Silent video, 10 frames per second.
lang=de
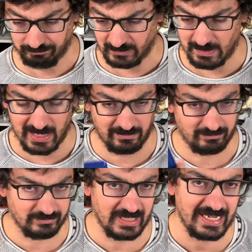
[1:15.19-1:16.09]
Ich meine,
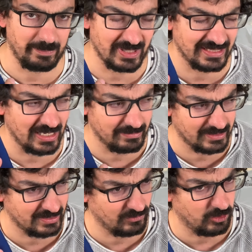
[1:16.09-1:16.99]
ich habe das da
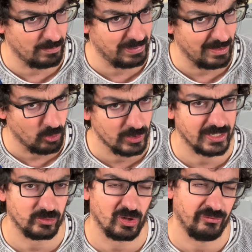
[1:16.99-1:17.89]
vor ein paar
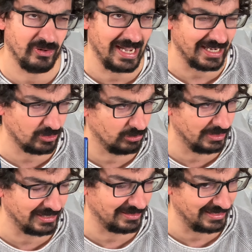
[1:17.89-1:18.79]
Monaten noch für
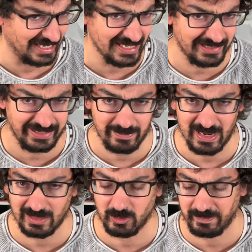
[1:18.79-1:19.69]
830 im
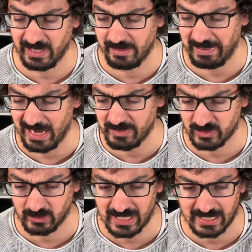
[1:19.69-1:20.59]
Angebot bei, bei
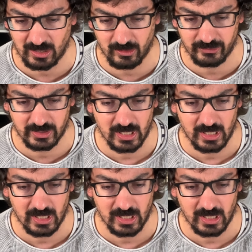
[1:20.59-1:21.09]
Amazon gekauft